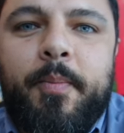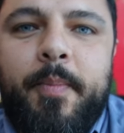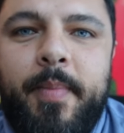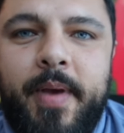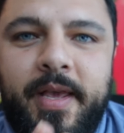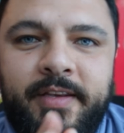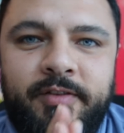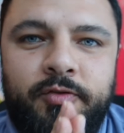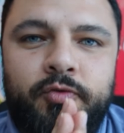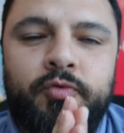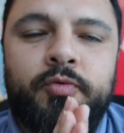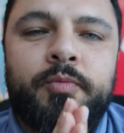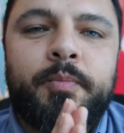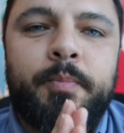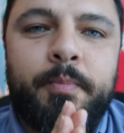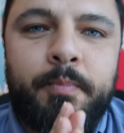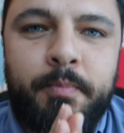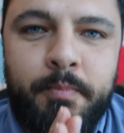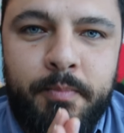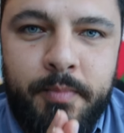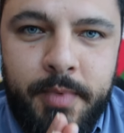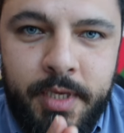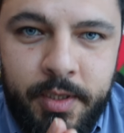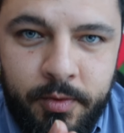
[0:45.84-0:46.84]
peço
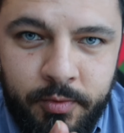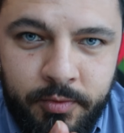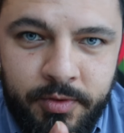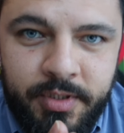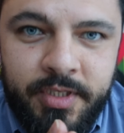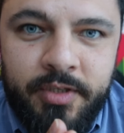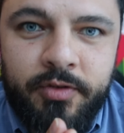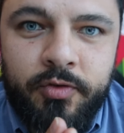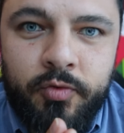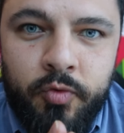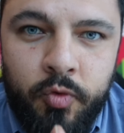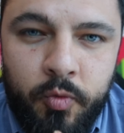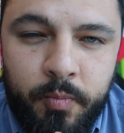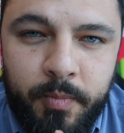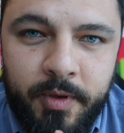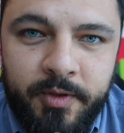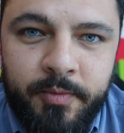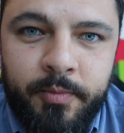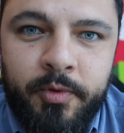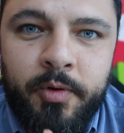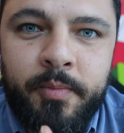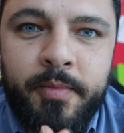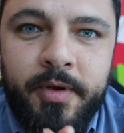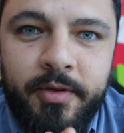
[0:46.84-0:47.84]
mil
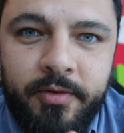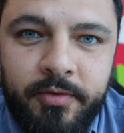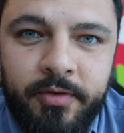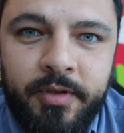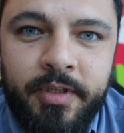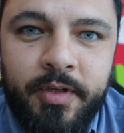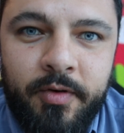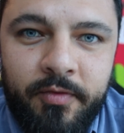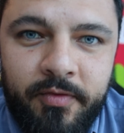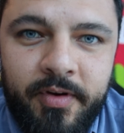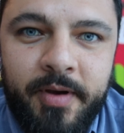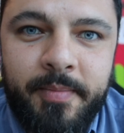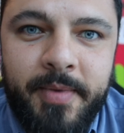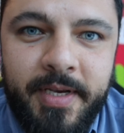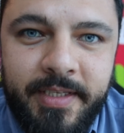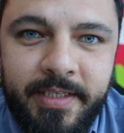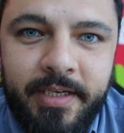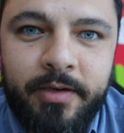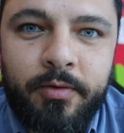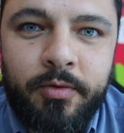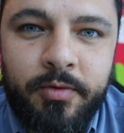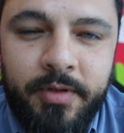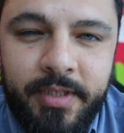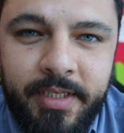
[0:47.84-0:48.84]
desculpas. Prometo que não vai
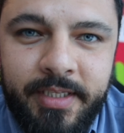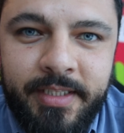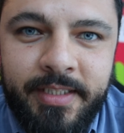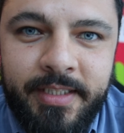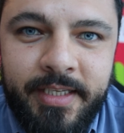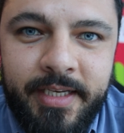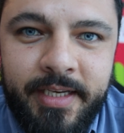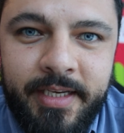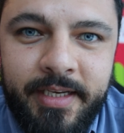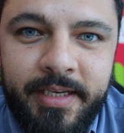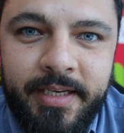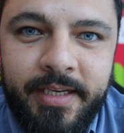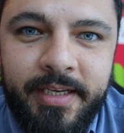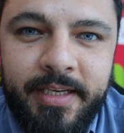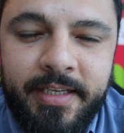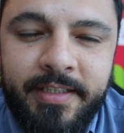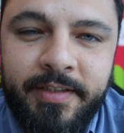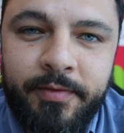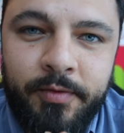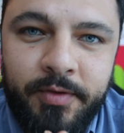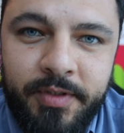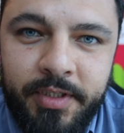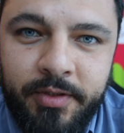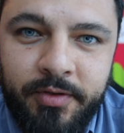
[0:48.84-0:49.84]
mais acontecer. E
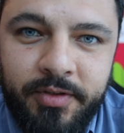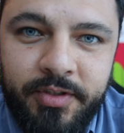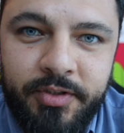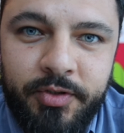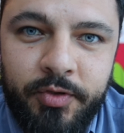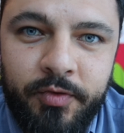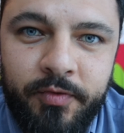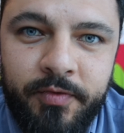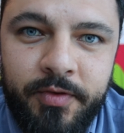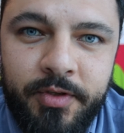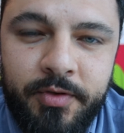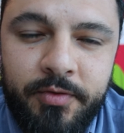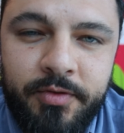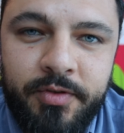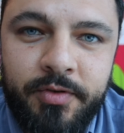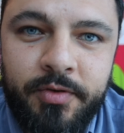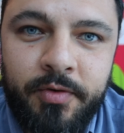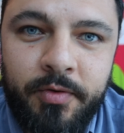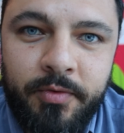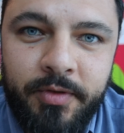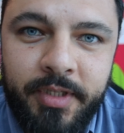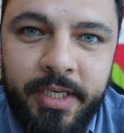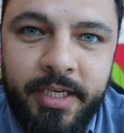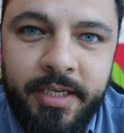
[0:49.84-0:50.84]
se você não assistiu o vídeo de
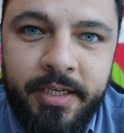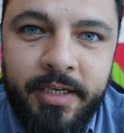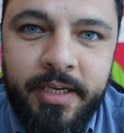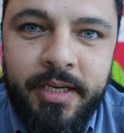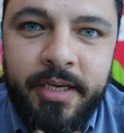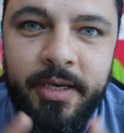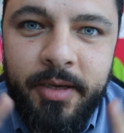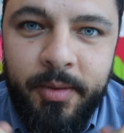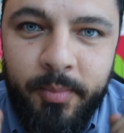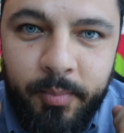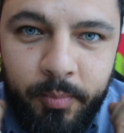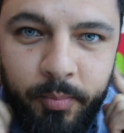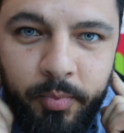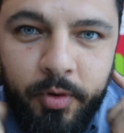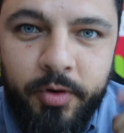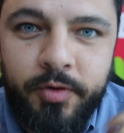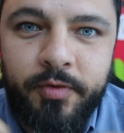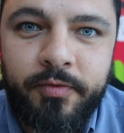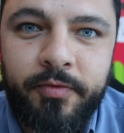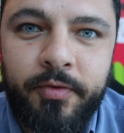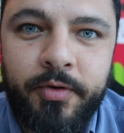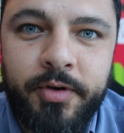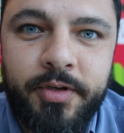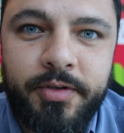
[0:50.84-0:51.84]
ontem,
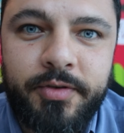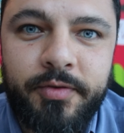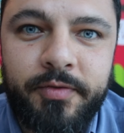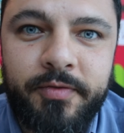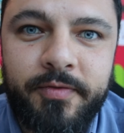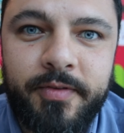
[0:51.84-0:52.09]
põe o fone de